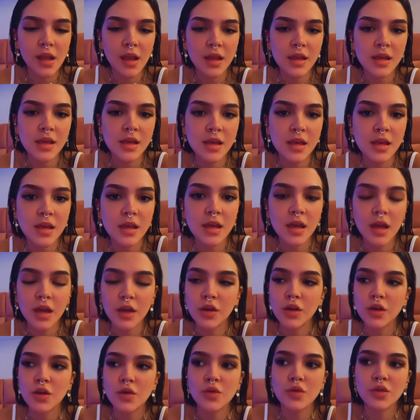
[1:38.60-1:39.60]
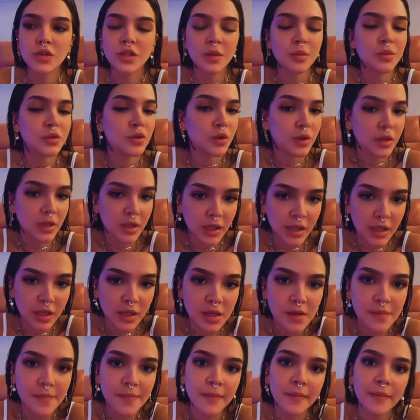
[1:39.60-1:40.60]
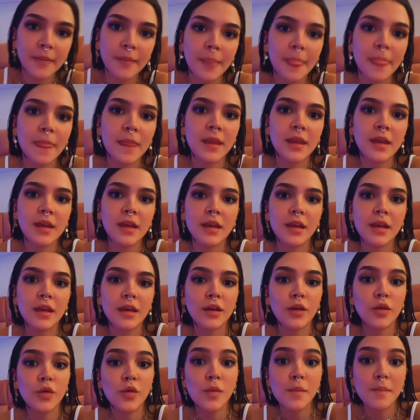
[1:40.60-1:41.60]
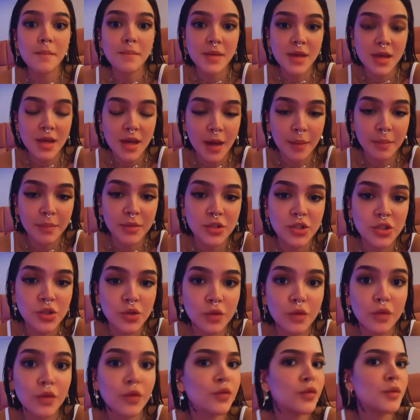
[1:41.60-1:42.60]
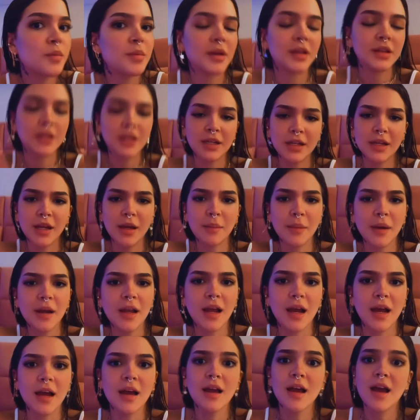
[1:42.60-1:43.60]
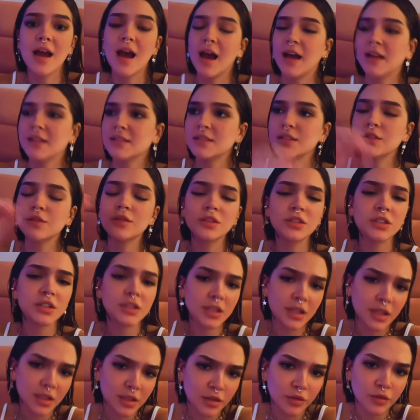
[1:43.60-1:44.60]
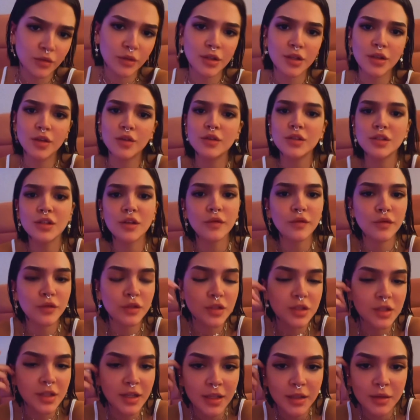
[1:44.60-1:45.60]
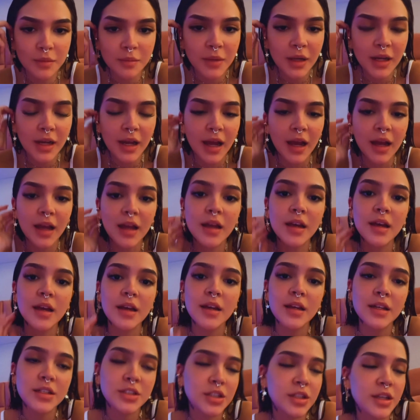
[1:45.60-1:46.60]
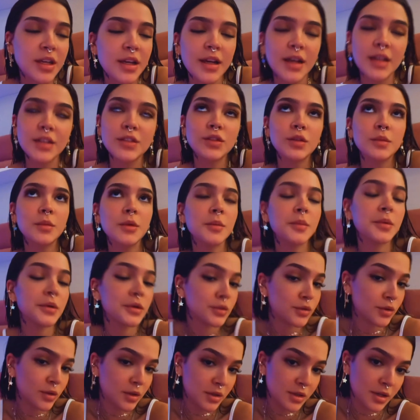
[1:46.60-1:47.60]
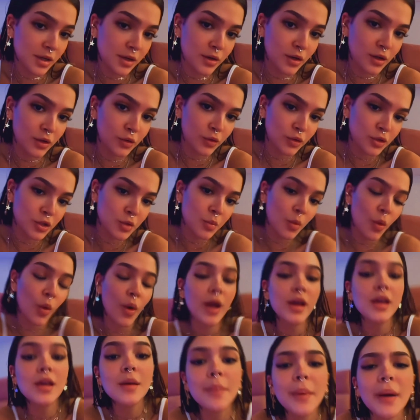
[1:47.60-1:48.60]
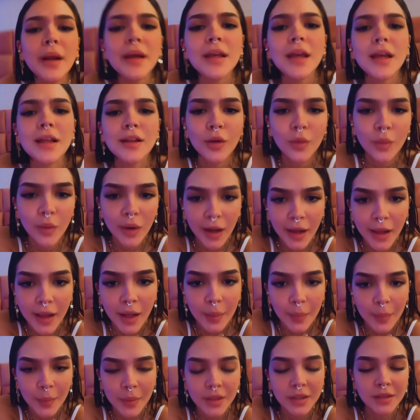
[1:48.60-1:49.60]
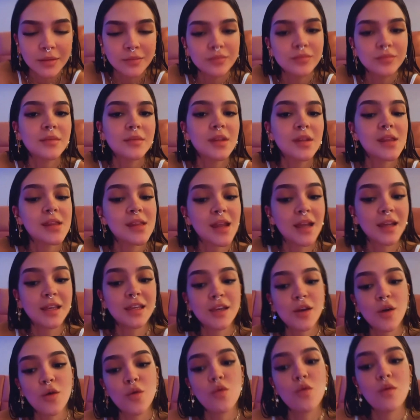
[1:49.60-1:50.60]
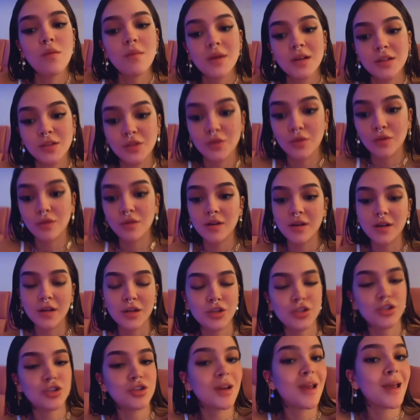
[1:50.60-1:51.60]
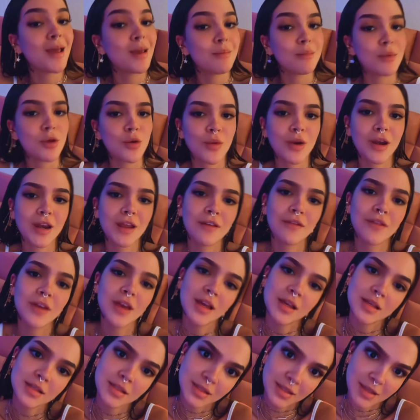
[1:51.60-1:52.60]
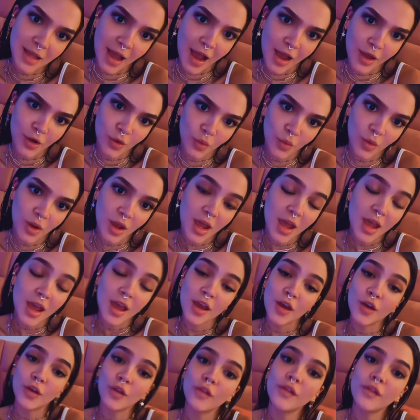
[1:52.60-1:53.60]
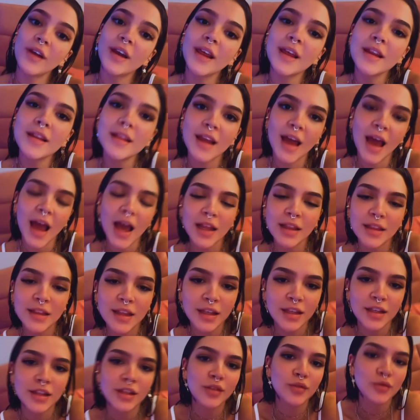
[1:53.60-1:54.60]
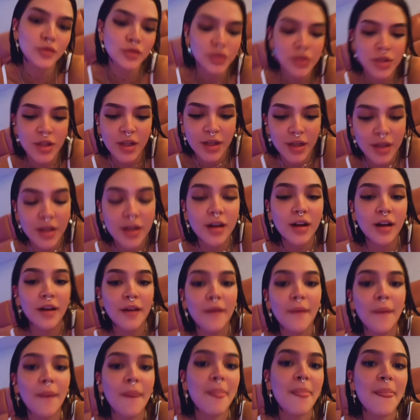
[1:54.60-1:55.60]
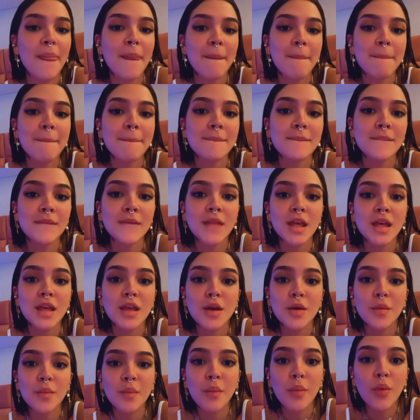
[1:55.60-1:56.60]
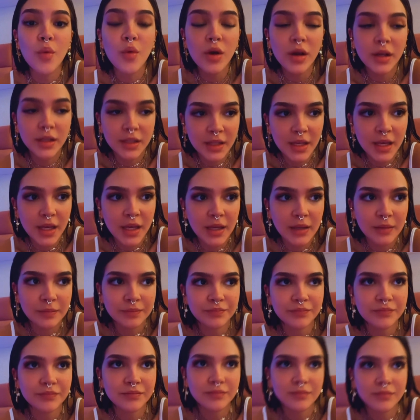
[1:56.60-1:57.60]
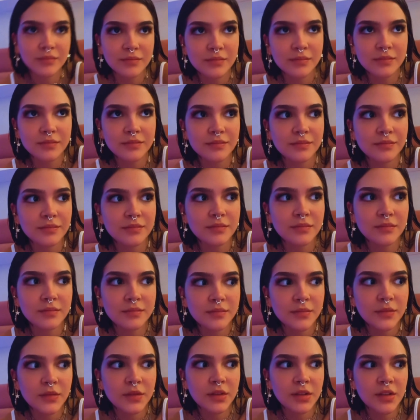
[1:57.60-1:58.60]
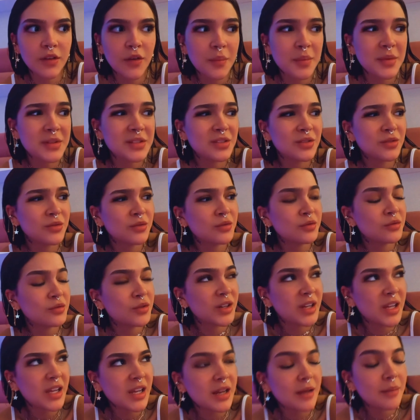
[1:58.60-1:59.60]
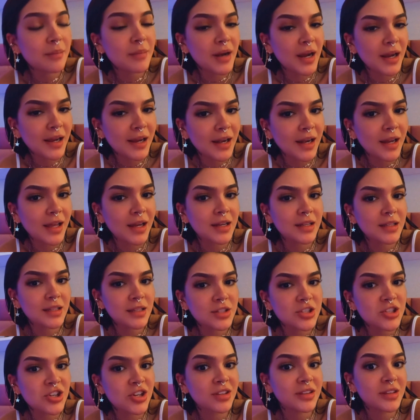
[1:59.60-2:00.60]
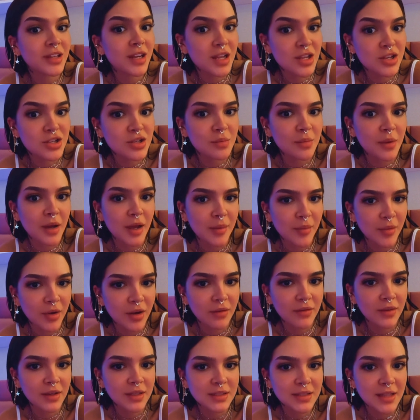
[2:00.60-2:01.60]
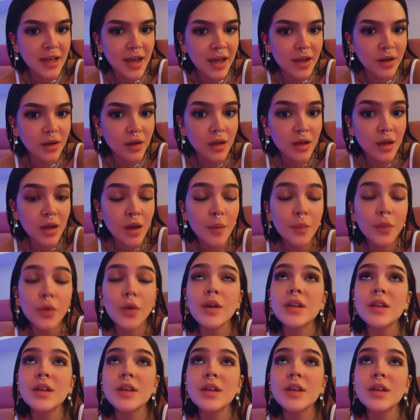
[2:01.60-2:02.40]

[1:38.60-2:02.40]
e aí eu já me troquei, é, comi rapidinho e fui pra DNA malhar. Assim que eu cheguei aqui no Rio, eu já fui direto malhar. Cheguei em casa, tomei um banho e agora tô de boa. E pra quem não lembra, daqui a algumas horas é meu aniversário. Eu não falei nada aqui no Instagram porque tá pensando, não vou nem lembrar, galera, que dia 3 de maio é meu aniversário, porque eu